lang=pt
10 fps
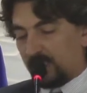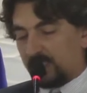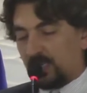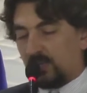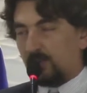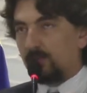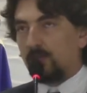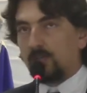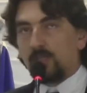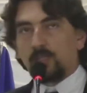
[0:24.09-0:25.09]
Então,
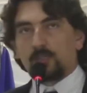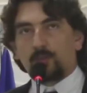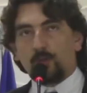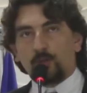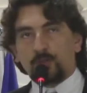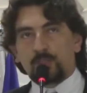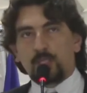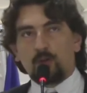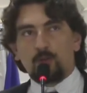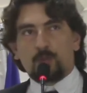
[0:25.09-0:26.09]
todos
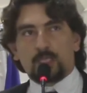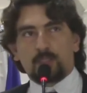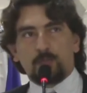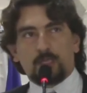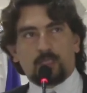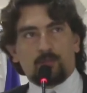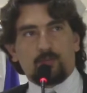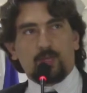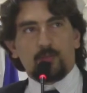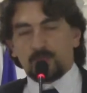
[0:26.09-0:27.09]
que ouvem pela São Bento FM,